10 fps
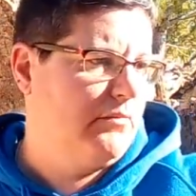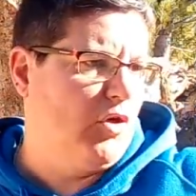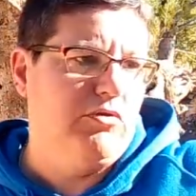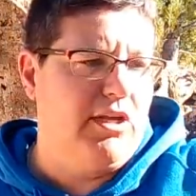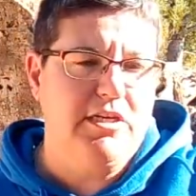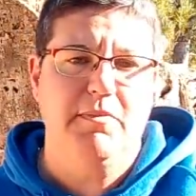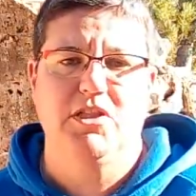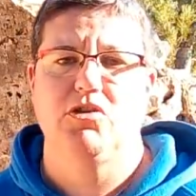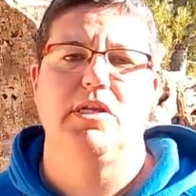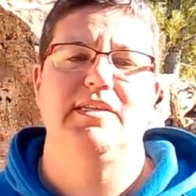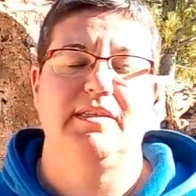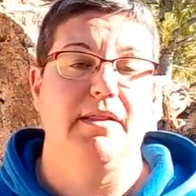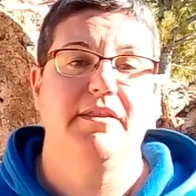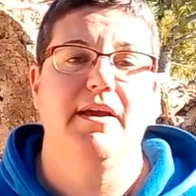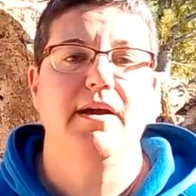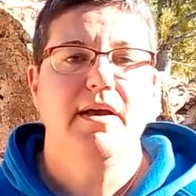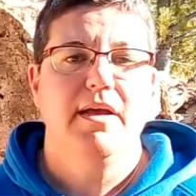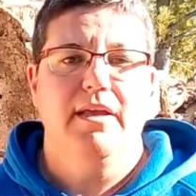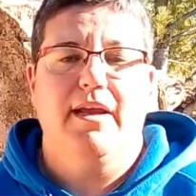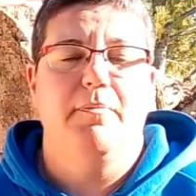con tres metros de distancia
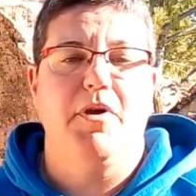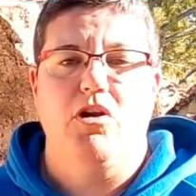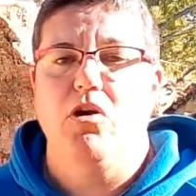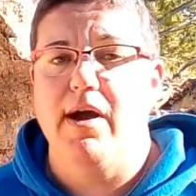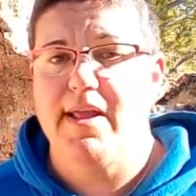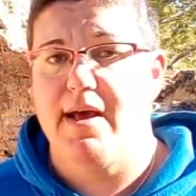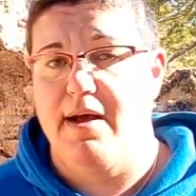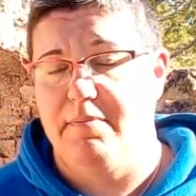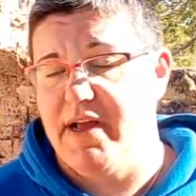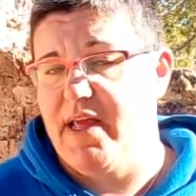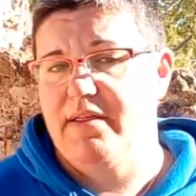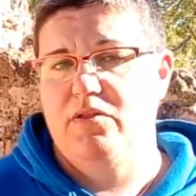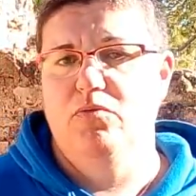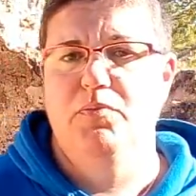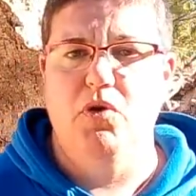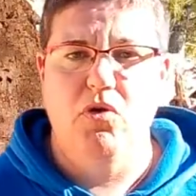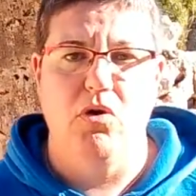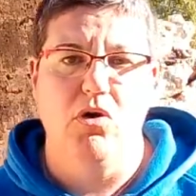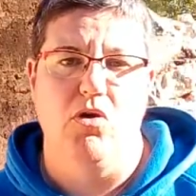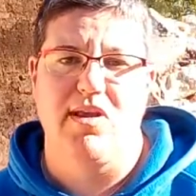y que el perro haya, vaya haciendo un
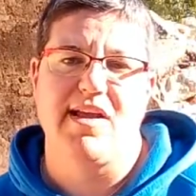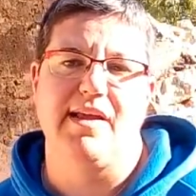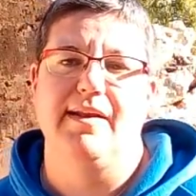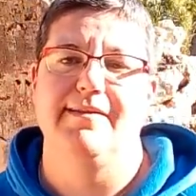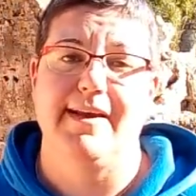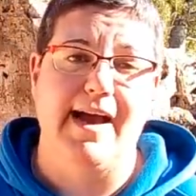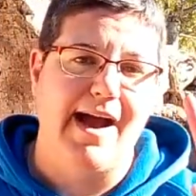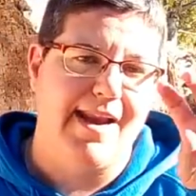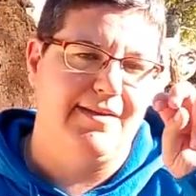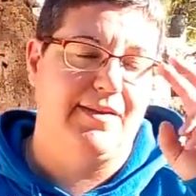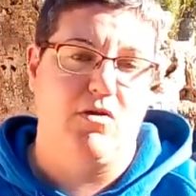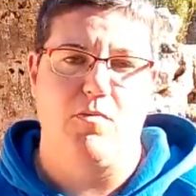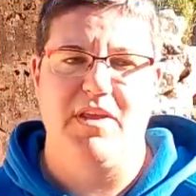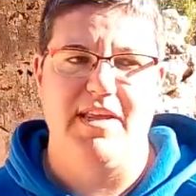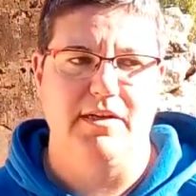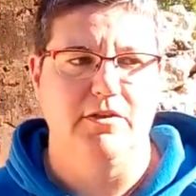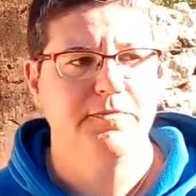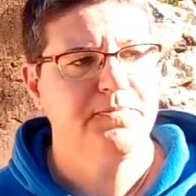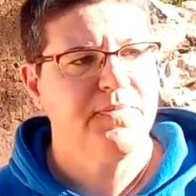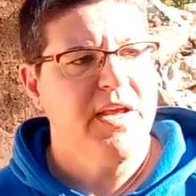poco lo que él le dé la gana, entre comillas.
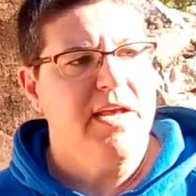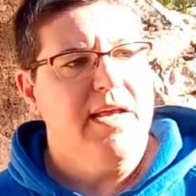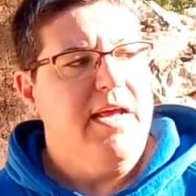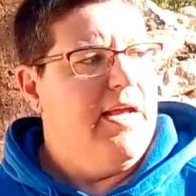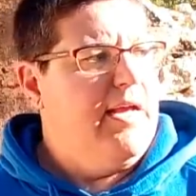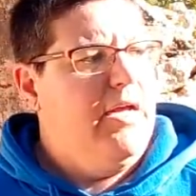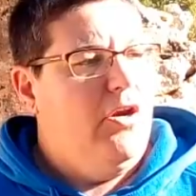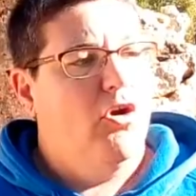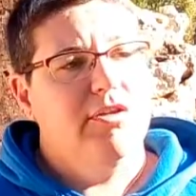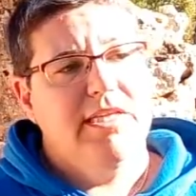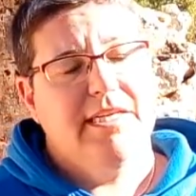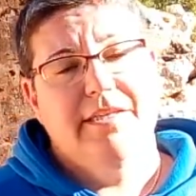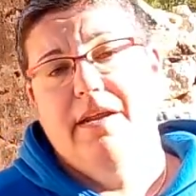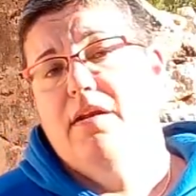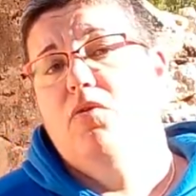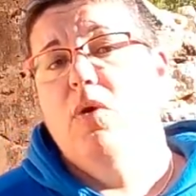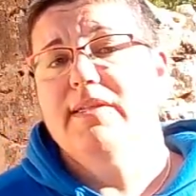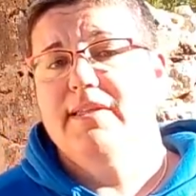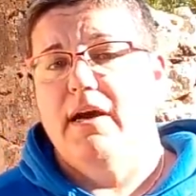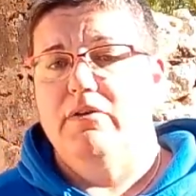Luego tienes que tener en
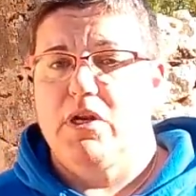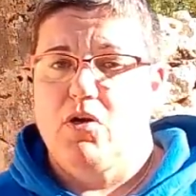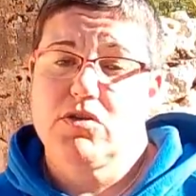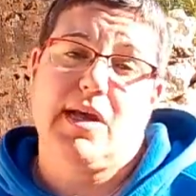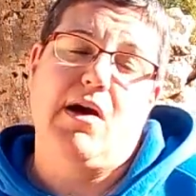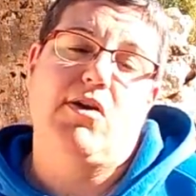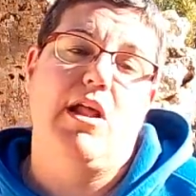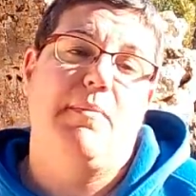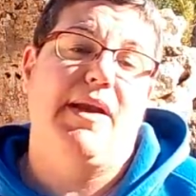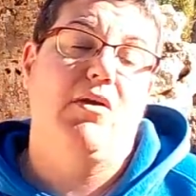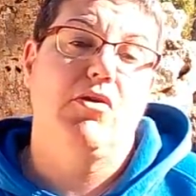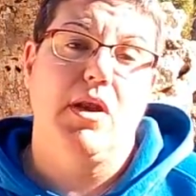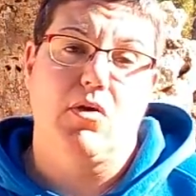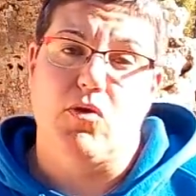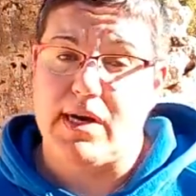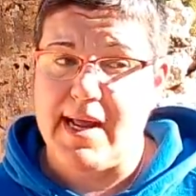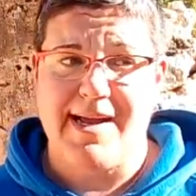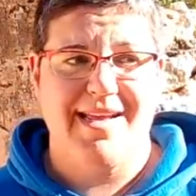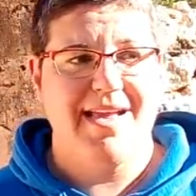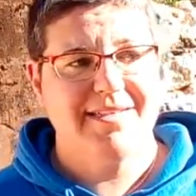cuenta otra cosa a la hora del manejo de la
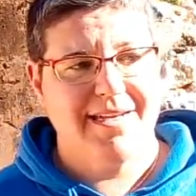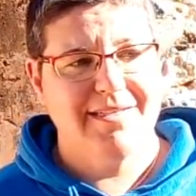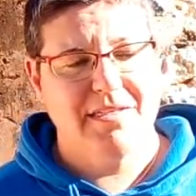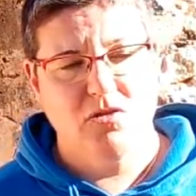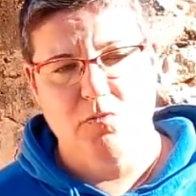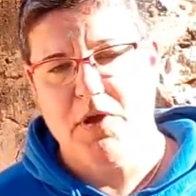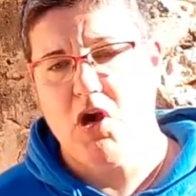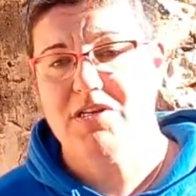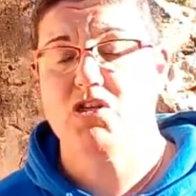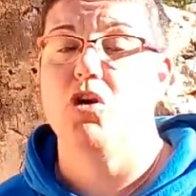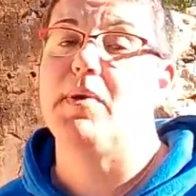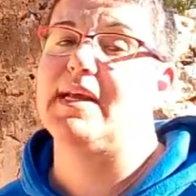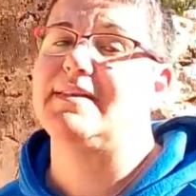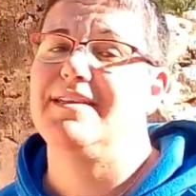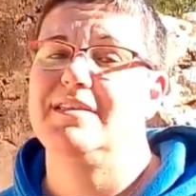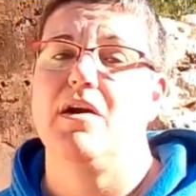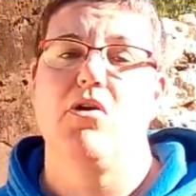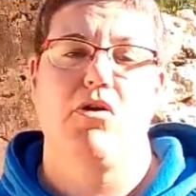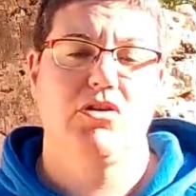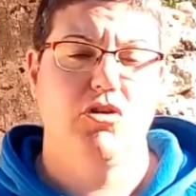correa, que es que si tu perro se sobreexcita
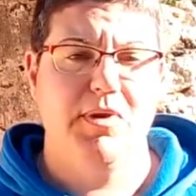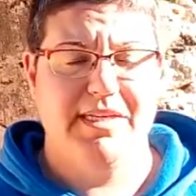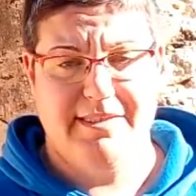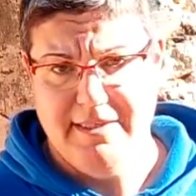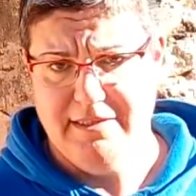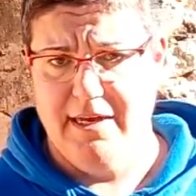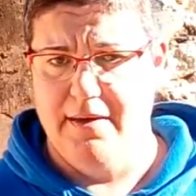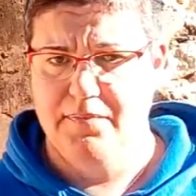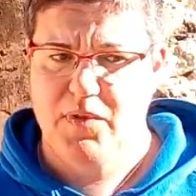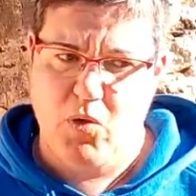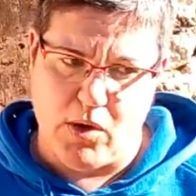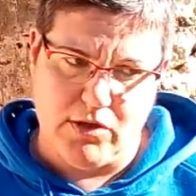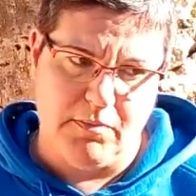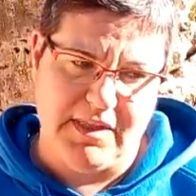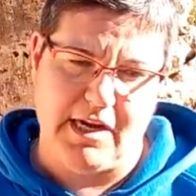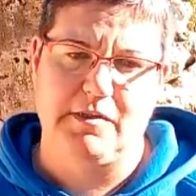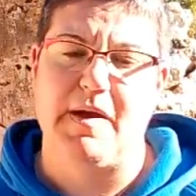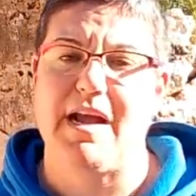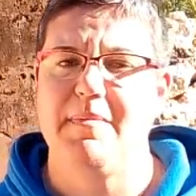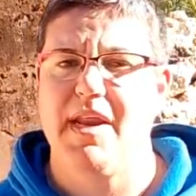o no se sobreexcita cuando, mientras
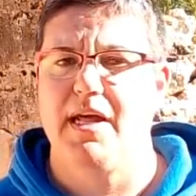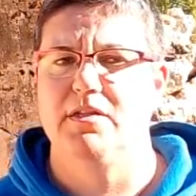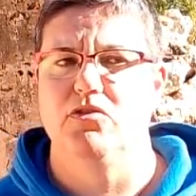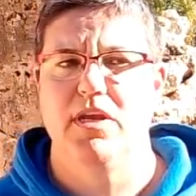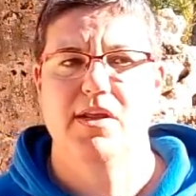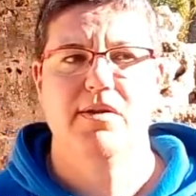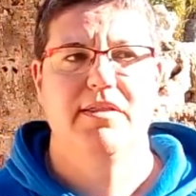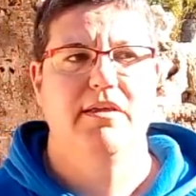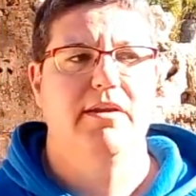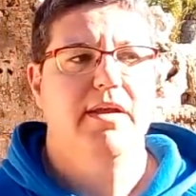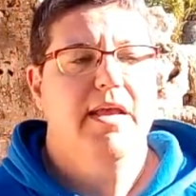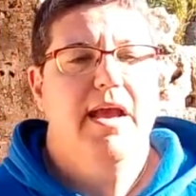va caminando. ¿Qué quiero decir?